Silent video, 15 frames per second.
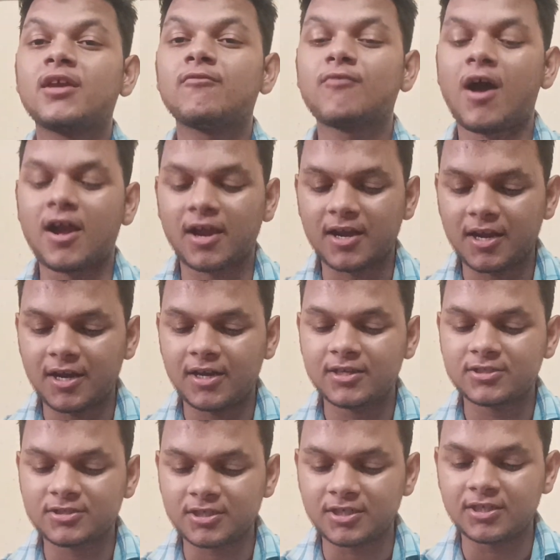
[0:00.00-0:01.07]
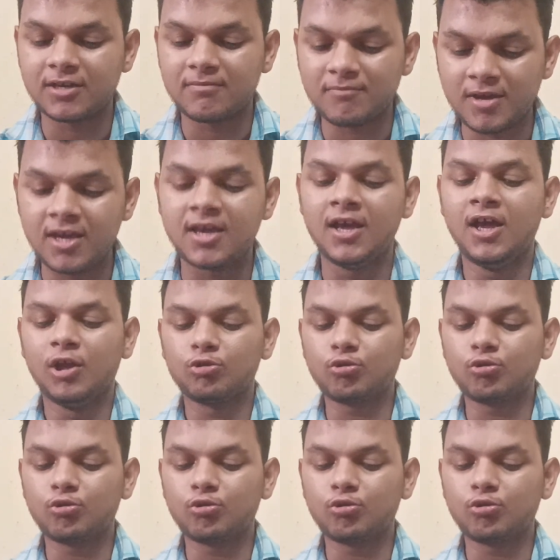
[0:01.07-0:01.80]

के वानखेड़े स्टेडियम में